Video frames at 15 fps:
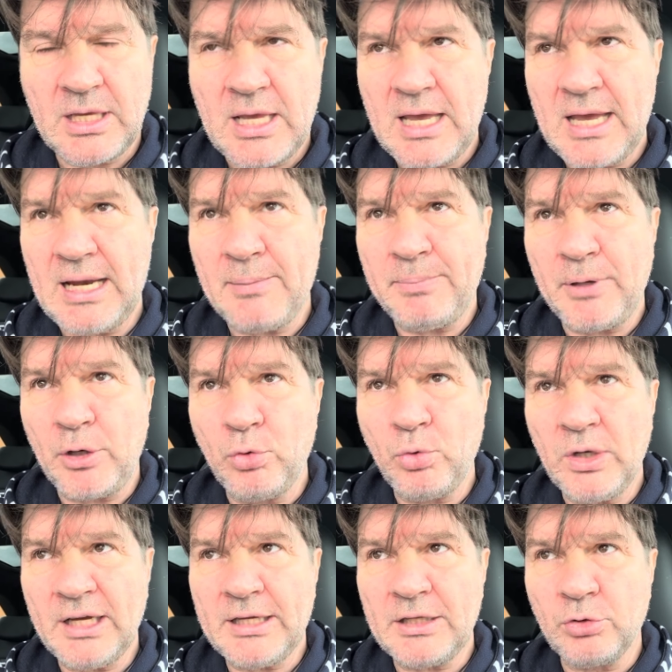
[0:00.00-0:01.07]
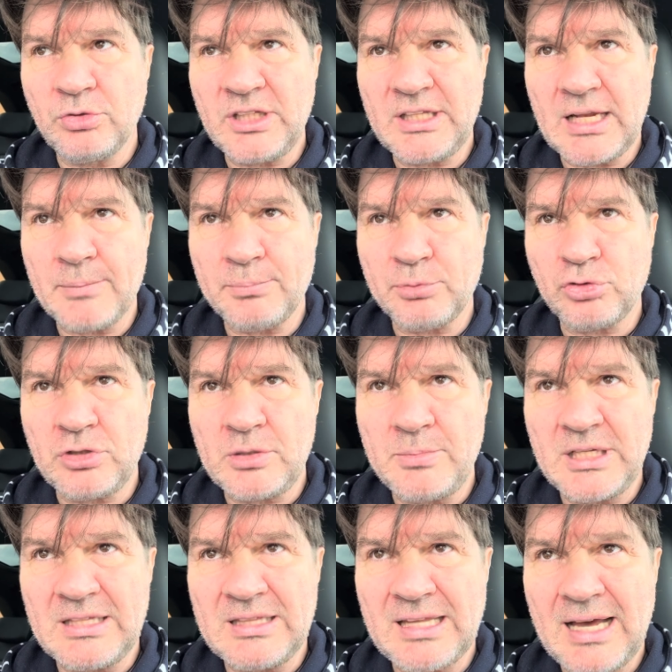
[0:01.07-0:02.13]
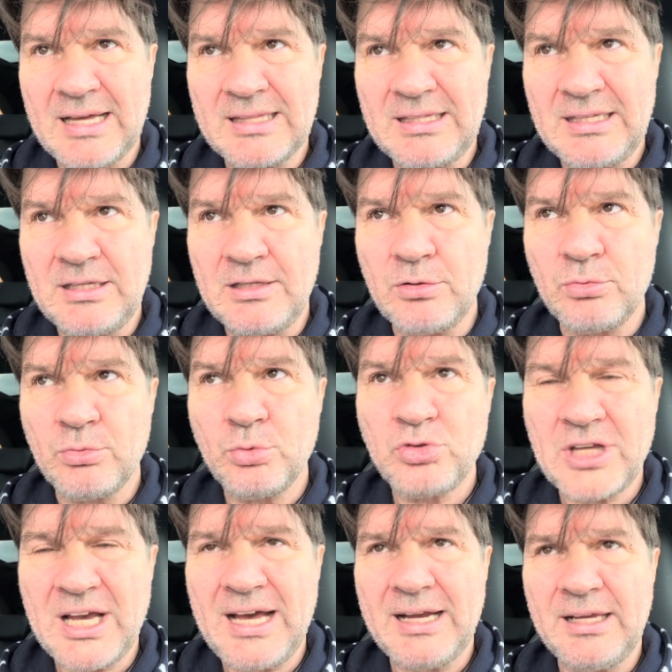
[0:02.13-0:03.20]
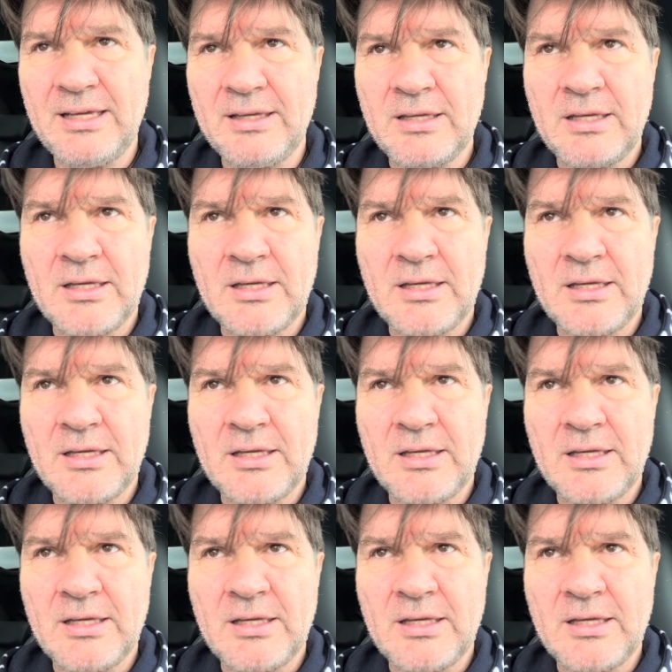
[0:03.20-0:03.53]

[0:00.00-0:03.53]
È la paura che non ti dà la possibilità di usare